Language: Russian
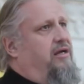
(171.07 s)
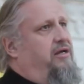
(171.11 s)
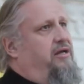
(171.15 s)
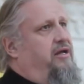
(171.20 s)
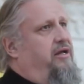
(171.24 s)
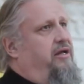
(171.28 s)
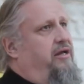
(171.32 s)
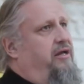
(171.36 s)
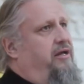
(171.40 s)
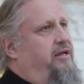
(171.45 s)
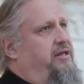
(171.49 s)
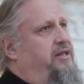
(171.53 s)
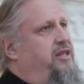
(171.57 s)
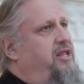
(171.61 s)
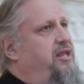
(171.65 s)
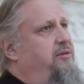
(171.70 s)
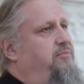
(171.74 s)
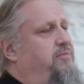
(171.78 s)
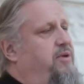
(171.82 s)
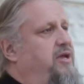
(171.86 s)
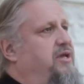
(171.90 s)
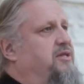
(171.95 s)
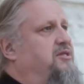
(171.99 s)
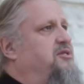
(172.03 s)
к
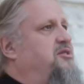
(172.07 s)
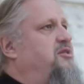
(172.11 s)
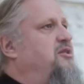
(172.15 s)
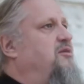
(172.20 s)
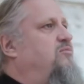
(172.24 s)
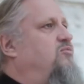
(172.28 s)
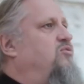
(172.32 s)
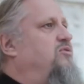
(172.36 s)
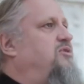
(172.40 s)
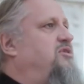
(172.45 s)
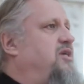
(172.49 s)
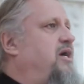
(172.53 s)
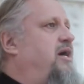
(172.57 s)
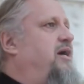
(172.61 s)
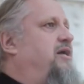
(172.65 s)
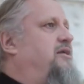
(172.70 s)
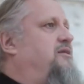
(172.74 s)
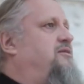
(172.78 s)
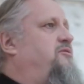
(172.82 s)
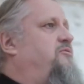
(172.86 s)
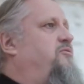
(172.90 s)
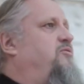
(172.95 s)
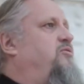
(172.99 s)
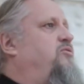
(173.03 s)
небесному
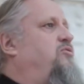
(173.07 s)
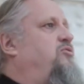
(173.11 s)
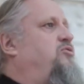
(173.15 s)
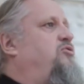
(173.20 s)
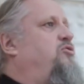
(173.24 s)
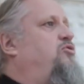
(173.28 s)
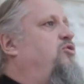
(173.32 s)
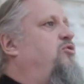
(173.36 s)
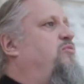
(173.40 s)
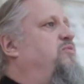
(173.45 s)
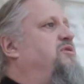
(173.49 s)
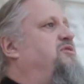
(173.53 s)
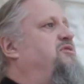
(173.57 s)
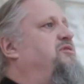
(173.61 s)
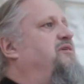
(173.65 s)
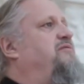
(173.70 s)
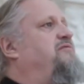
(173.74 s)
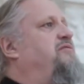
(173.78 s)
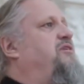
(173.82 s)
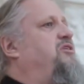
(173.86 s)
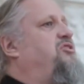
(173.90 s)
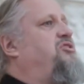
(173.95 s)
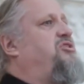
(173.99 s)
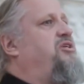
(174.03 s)
царствию, чтобы
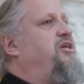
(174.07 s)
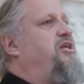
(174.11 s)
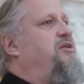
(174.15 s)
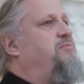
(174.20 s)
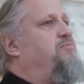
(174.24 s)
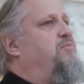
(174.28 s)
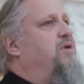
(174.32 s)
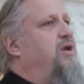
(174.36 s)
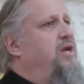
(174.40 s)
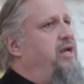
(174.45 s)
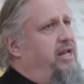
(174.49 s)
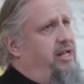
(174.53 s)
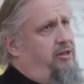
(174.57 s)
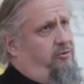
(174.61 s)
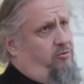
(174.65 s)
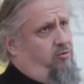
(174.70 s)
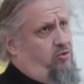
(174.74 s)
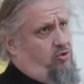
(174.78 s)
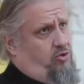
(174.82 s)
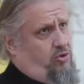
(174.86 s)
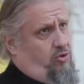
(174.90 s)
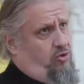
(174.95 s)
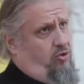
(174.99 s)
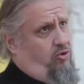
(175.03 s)
совершить
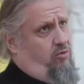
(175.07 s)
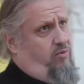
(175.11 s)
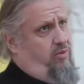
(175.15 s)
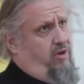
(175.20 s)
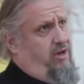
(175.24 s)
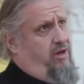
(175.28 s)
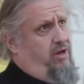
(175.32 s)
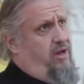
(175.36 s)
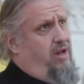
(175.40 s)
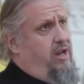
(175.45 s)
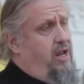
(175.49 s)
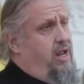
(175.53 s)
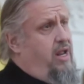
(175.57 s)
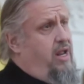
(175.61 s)
молитву, чтобы